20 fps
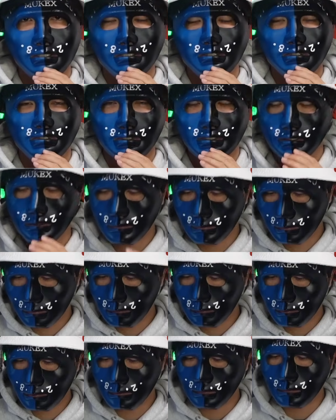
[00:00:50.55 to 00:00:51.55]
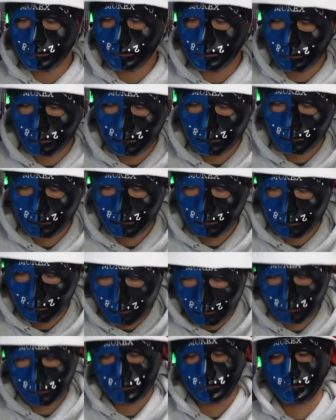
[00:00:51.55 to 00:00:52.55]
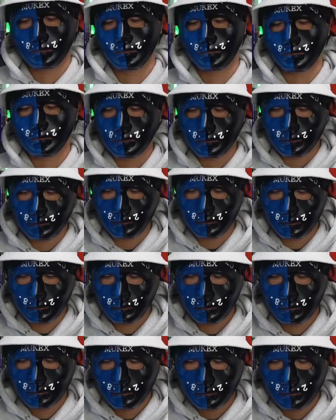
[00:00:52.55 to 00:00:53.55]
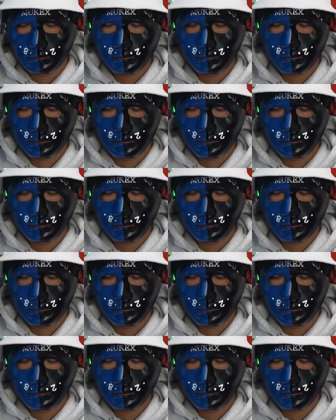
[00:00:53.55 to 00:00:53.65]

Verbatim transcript: ちょっと確認もしましたはいそしたらね